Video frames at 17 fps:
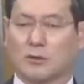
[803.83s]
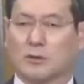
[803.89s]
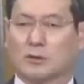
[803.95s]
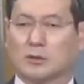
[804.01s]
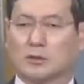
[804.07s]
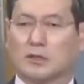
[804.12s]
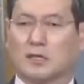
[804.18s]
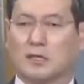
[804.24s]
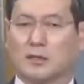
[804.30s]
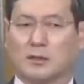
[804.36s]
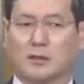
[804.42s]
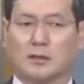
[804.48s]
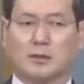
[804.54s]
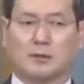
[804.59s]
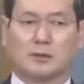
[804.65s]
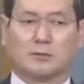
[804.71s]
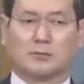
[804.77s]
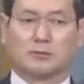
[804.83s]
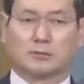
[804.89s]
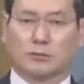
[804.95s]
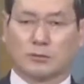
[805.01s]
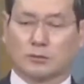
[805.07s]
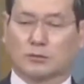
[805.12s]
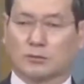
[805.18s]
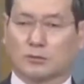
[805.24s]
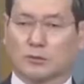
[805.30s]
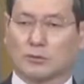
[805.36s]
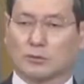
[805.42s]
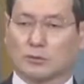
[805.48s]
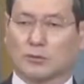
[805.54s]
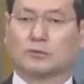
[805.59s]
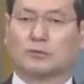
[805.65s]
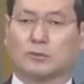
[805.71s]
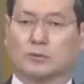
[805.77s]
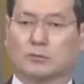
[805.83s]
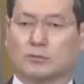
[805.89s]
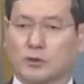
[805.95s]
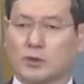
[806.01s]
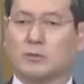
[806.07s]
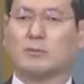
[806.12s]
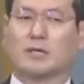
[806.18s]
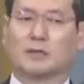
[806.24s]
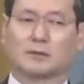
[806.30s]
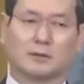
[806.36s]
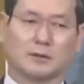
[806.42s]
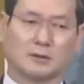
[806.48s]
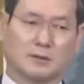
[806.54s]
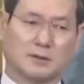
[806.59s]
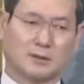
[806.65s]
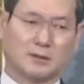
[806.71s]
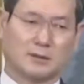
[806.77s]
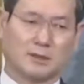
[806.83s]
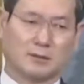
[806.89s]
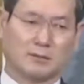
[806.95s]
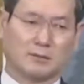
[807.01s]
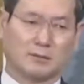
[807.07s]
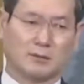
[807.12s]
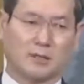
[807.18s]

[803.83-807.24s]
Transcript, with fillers: 그냥 여러분 똑똑똑똑 물이 막 떨어지더라고요.